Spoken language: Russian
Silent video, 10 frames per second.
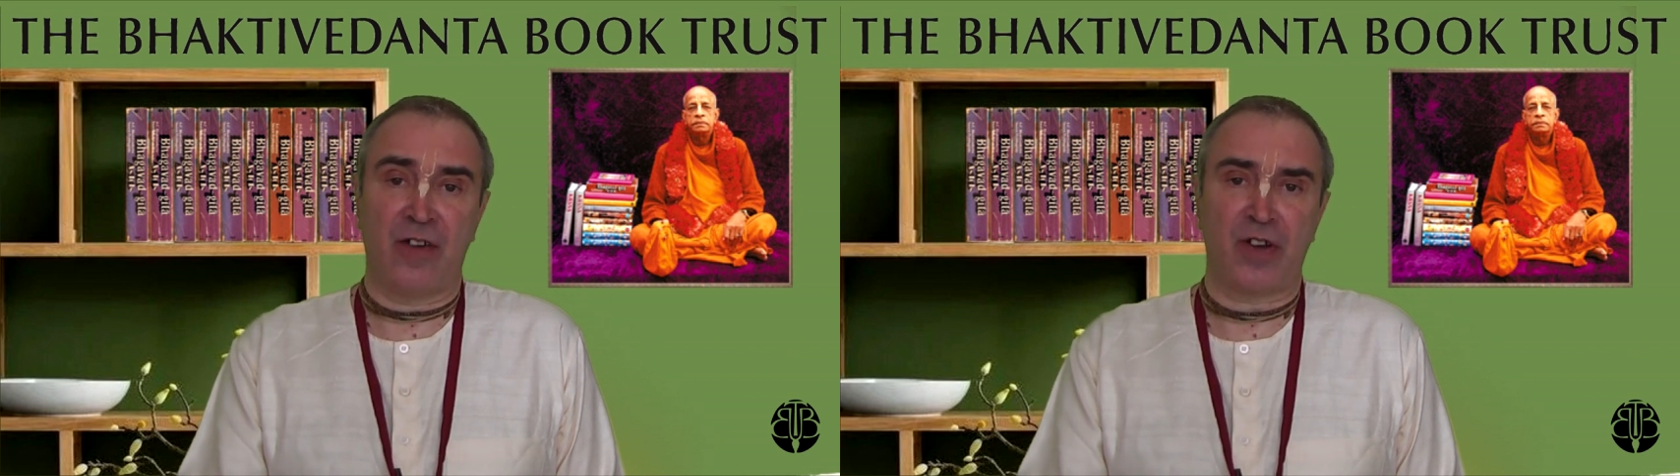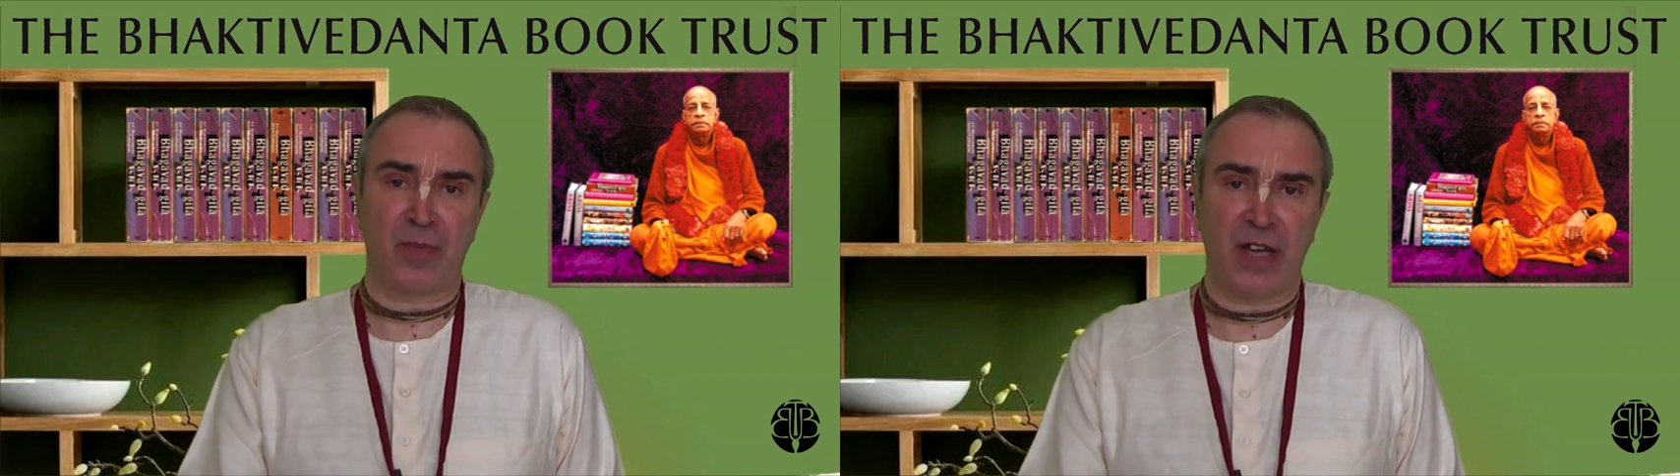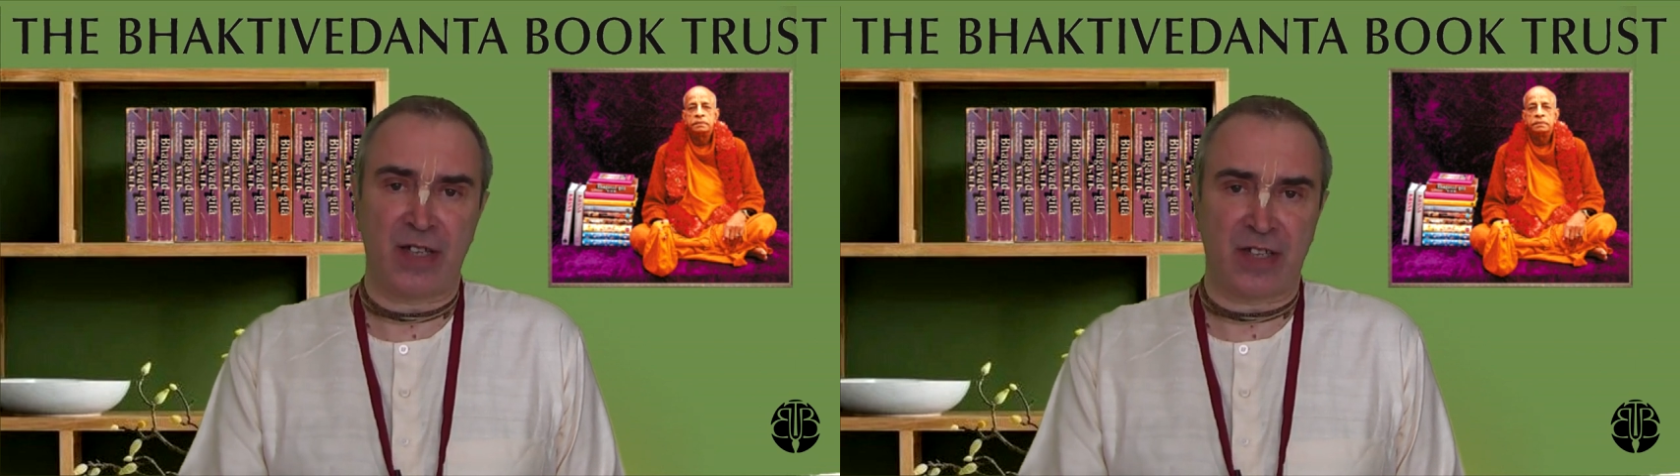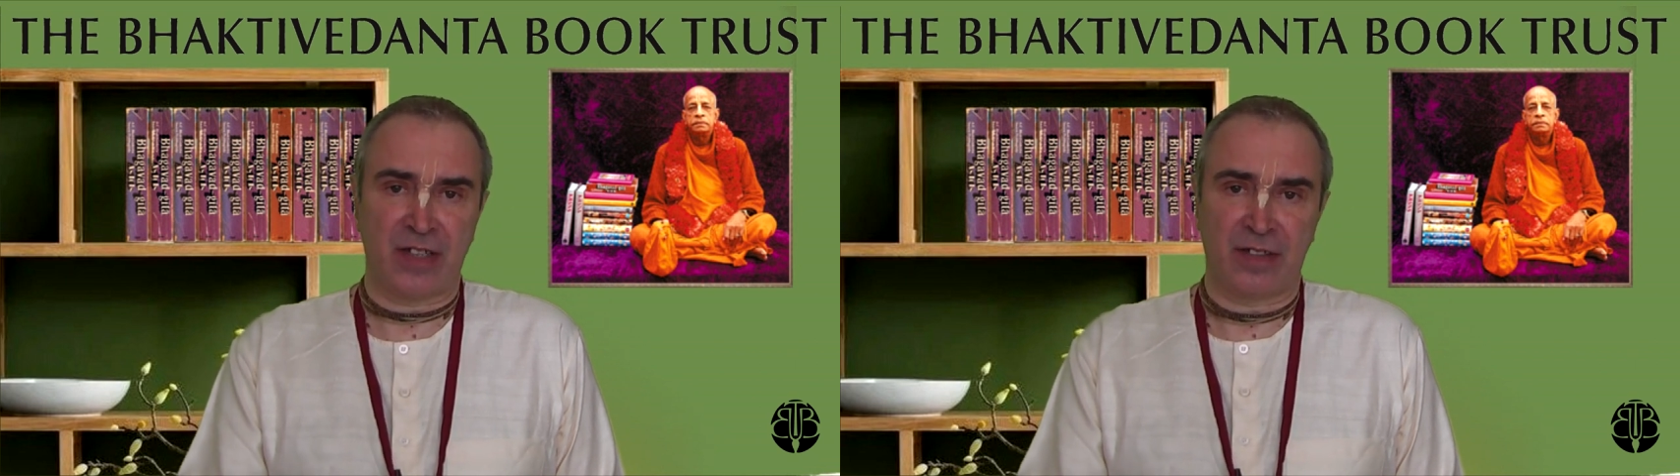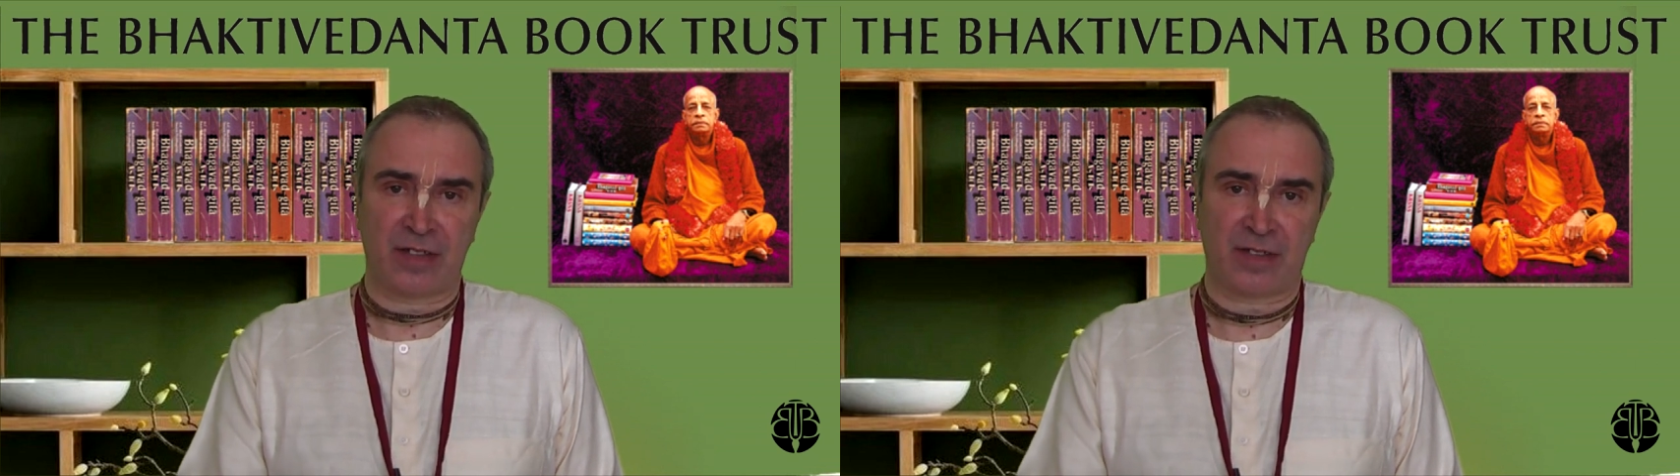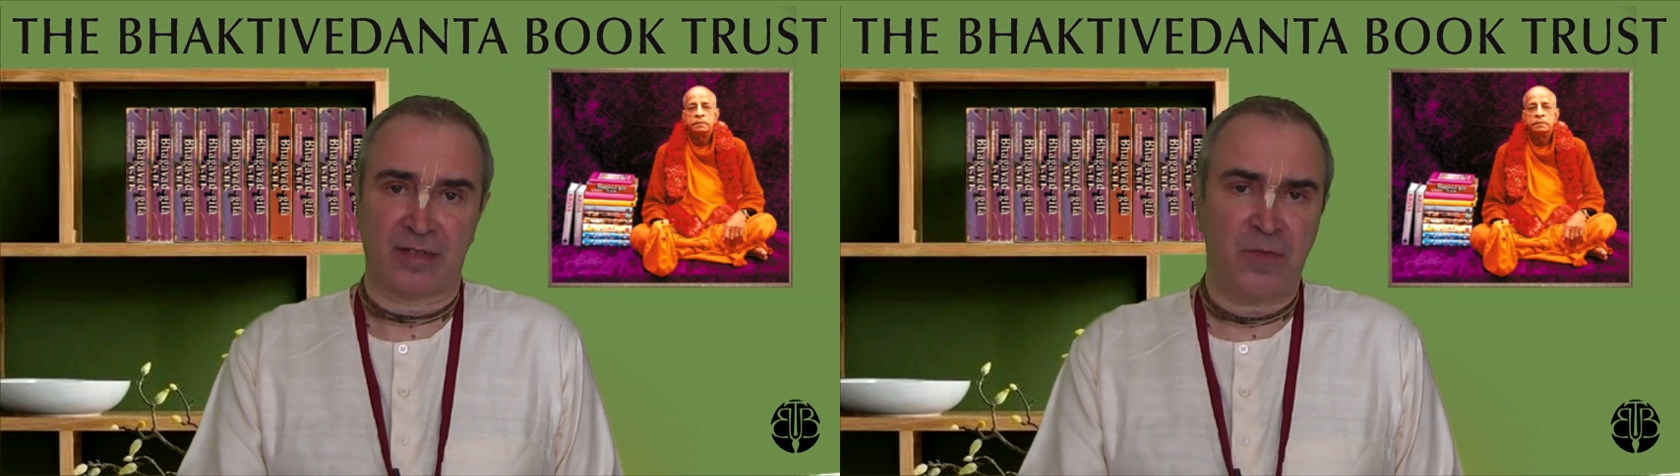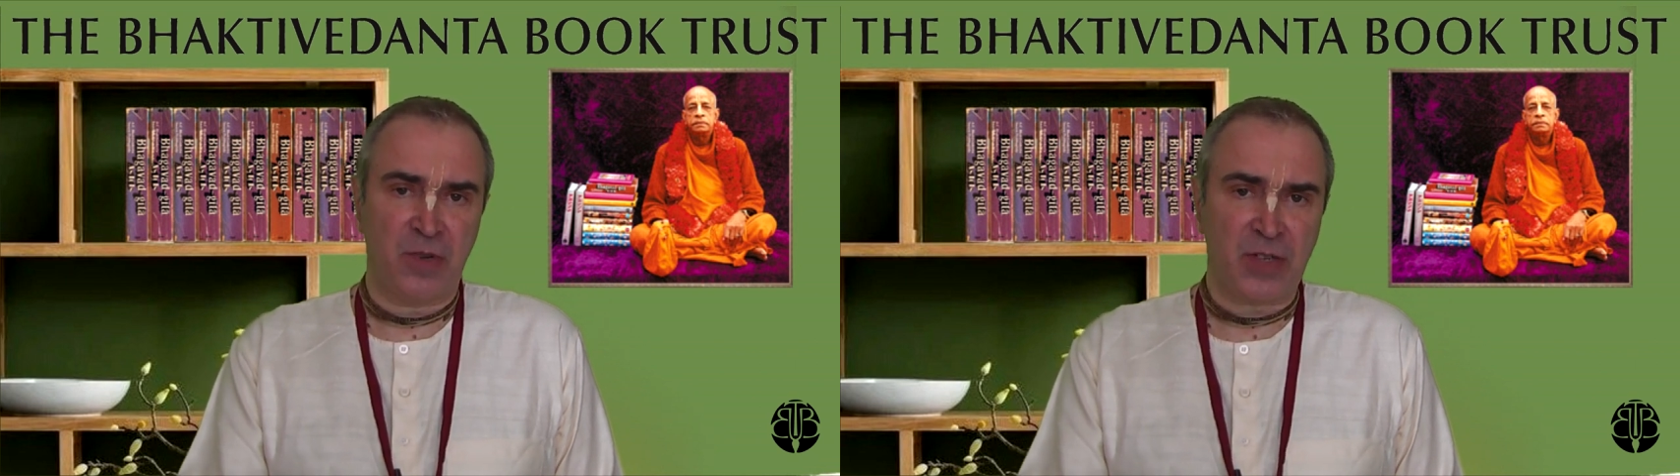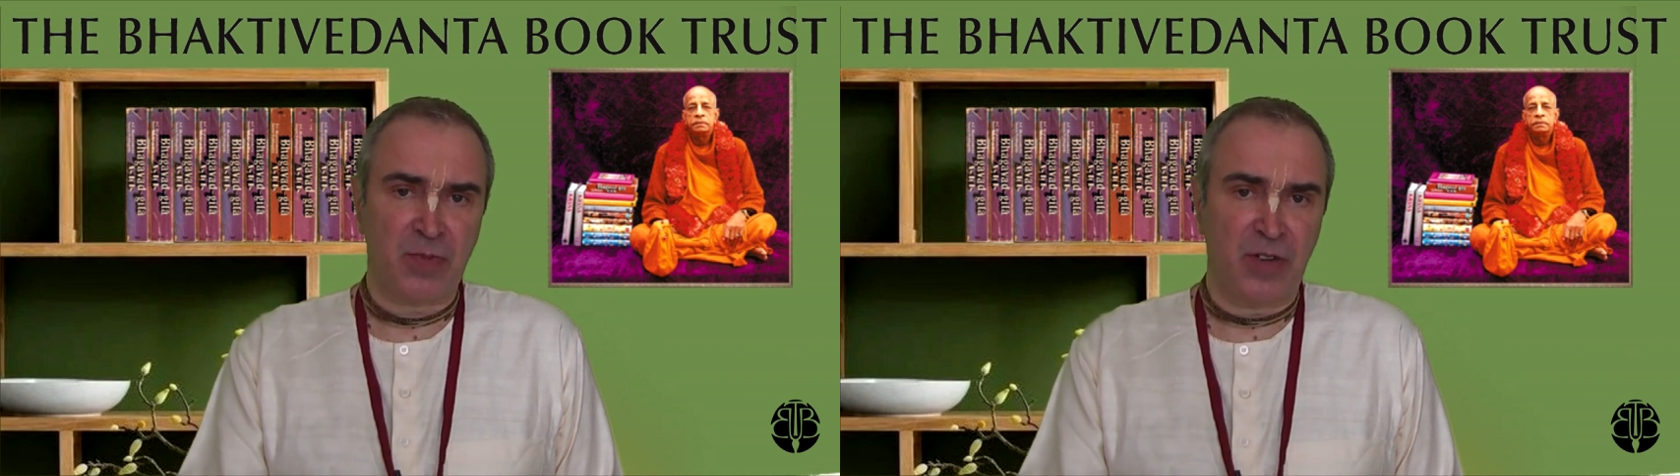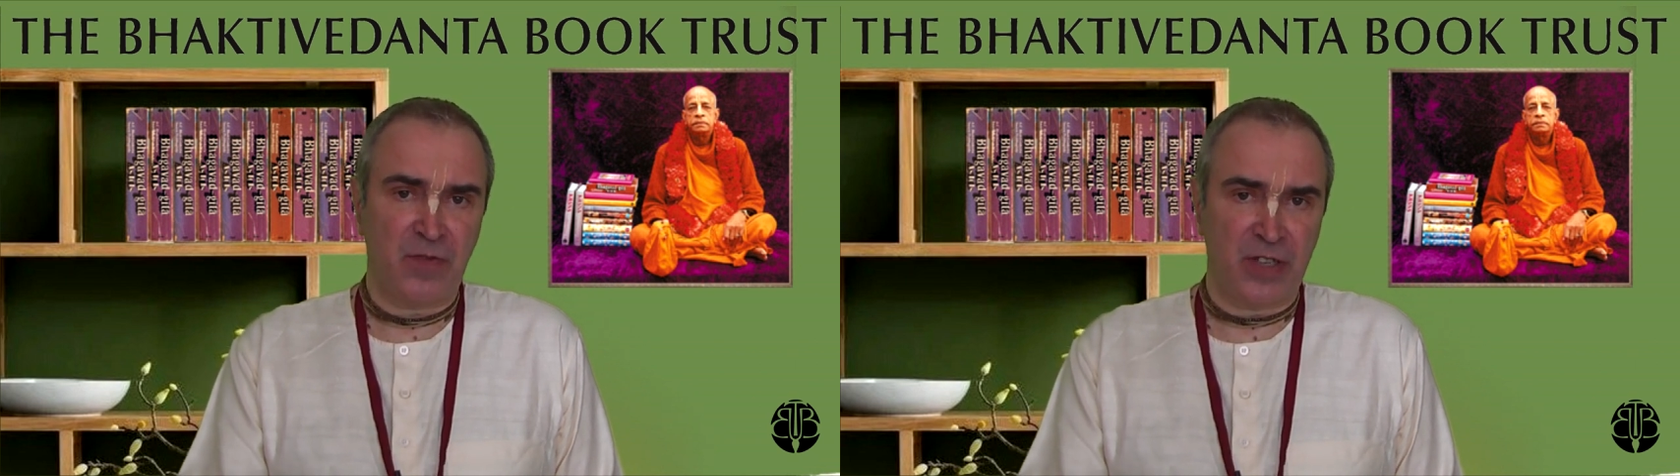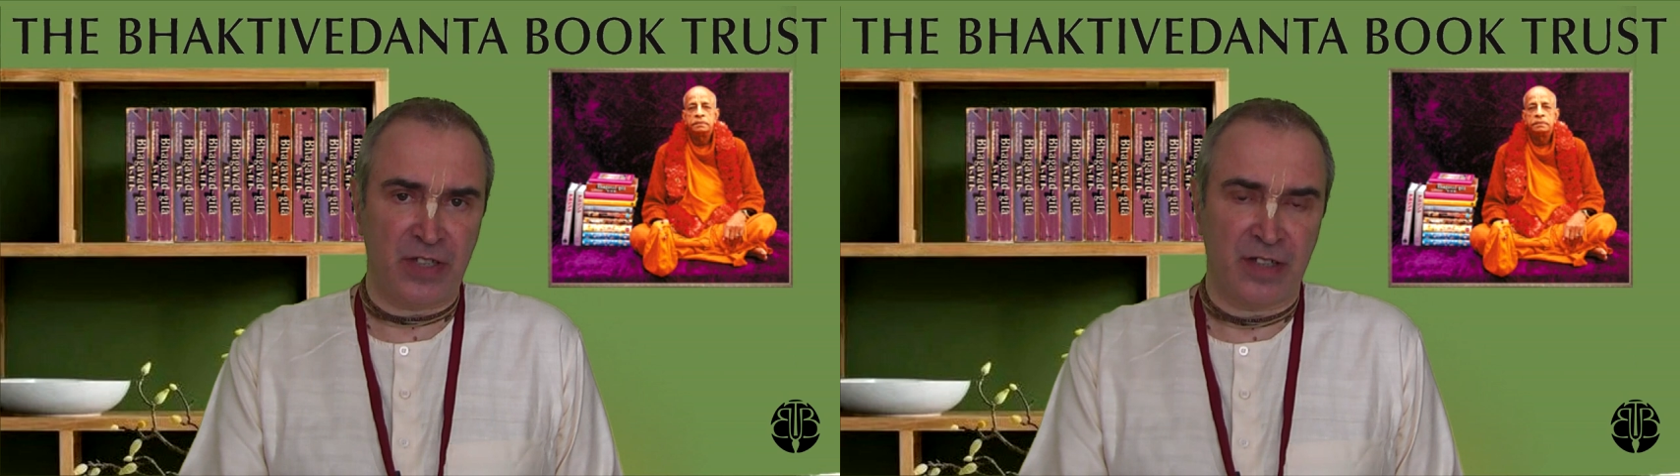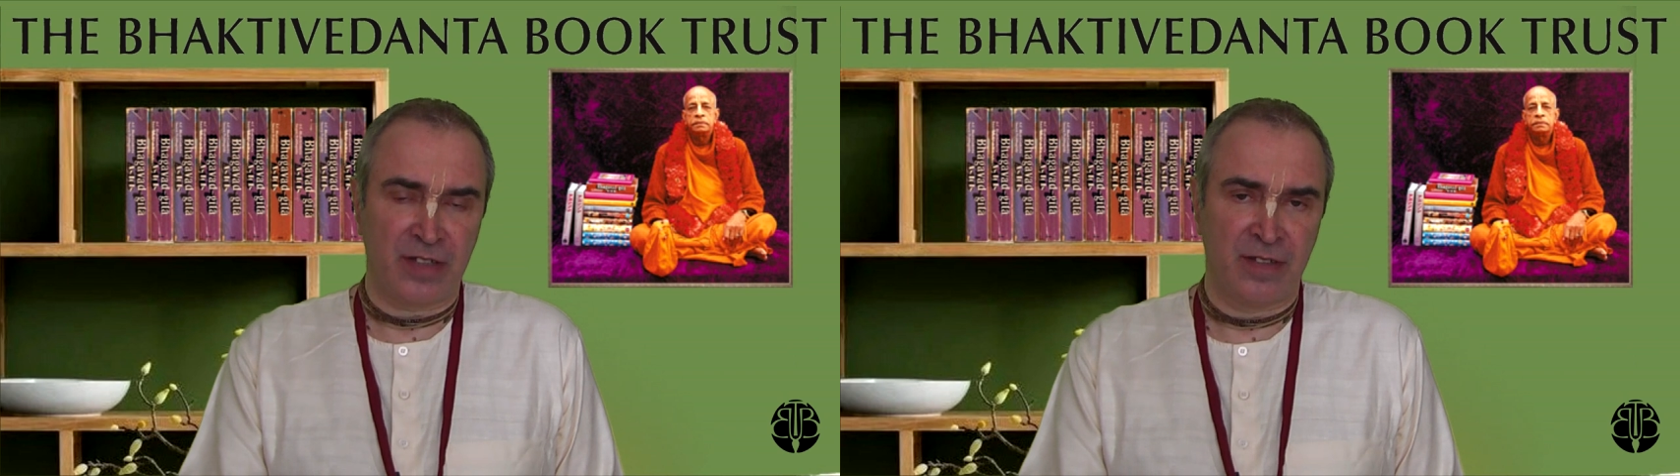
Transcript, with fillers: оформляться в письменном виде.